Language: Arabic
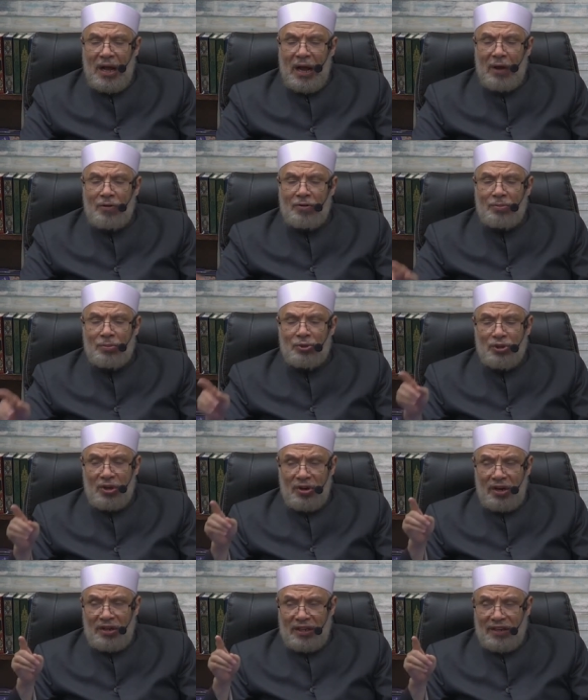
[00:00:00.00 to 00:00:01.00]
أو
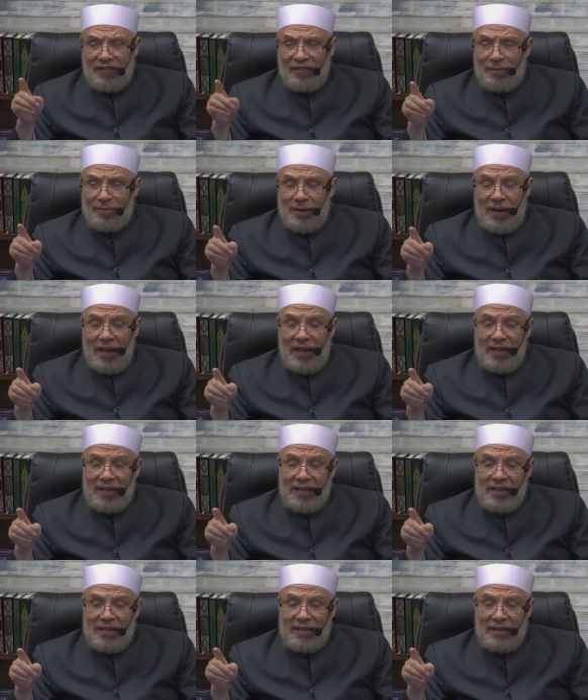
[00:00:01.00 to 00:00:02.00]
المشاركة في
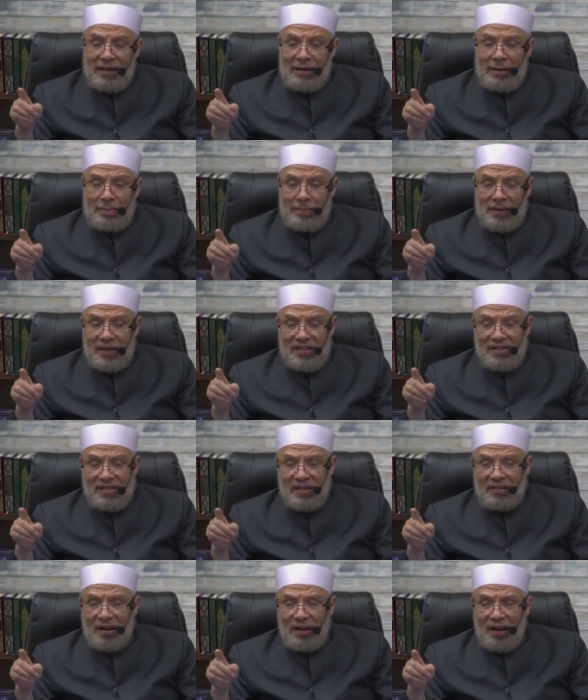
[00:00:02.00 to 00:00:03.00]
بنائه من
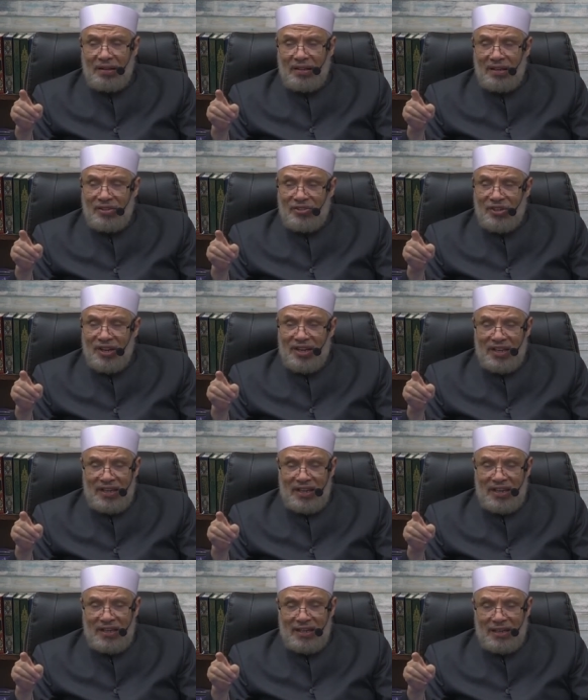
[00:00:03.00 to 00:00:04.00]
الصدقة
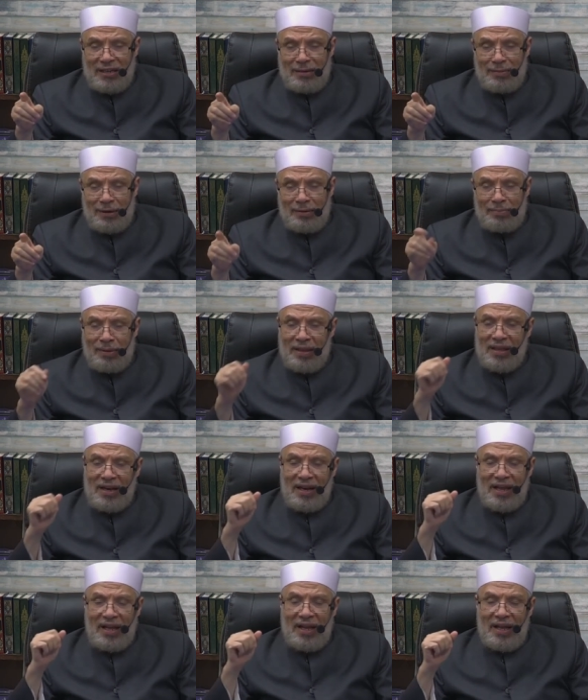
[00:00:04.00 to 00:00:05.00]
الجارية لمن
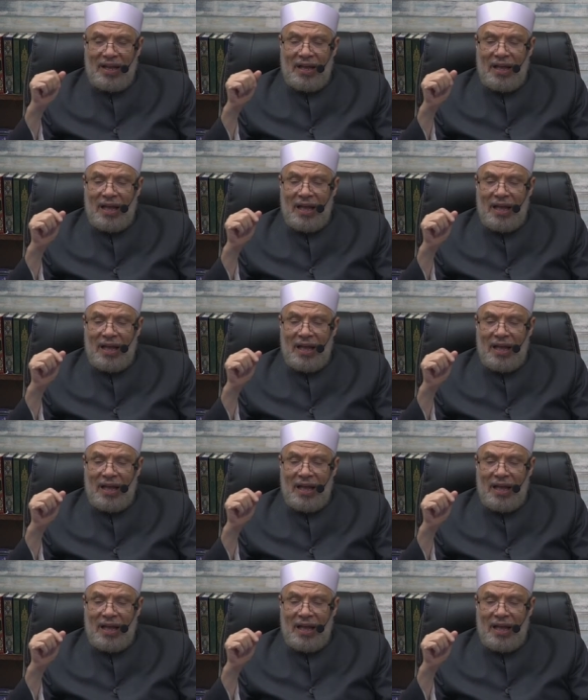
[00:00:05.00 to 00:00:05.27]
بذلها